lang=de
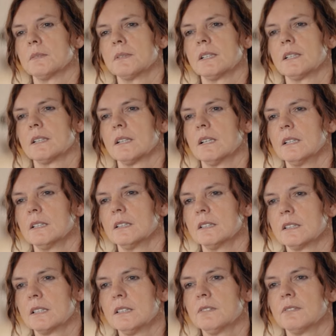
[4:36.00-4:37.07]
habe ich
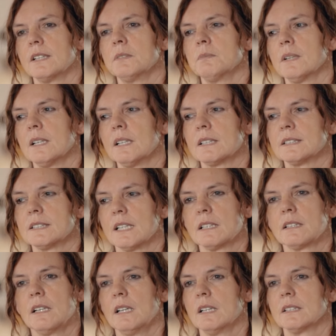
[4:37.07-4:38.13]
irgendwann mal
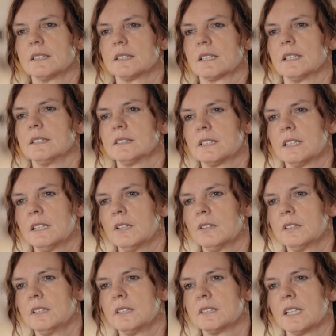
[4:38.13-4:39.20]
gesagt, das kann es dann
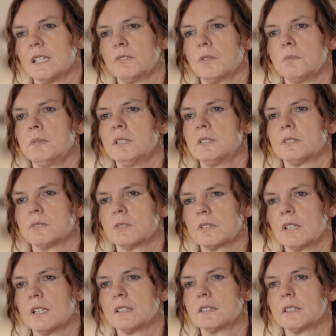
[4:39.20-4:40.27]
auch nicht sein, wo bist du
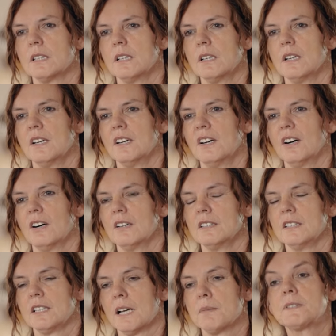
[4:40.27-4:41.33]
Gott?
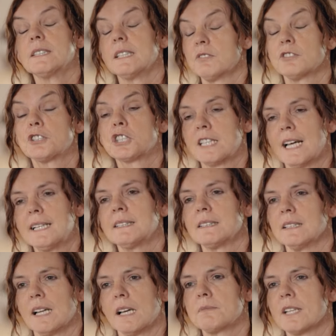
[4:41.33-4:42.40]
Und ich habe es nicht
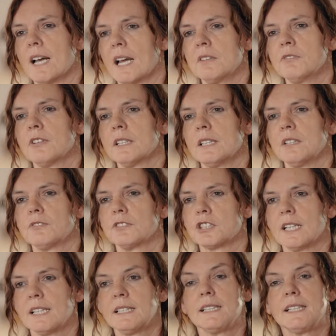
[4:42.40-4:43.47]
verstanden, ich habe es einfach nicht
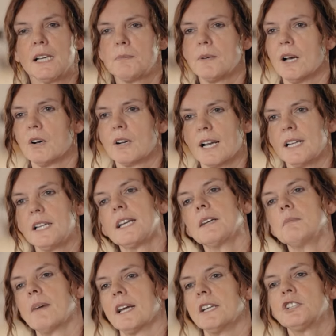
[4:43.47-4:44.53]
verstanden, ich habe ja auch keine
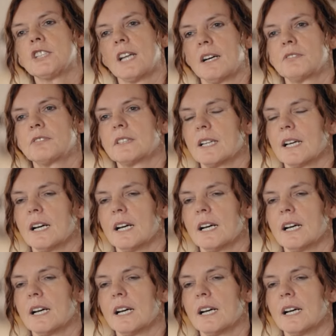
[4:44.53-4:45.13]
Gemeinschaft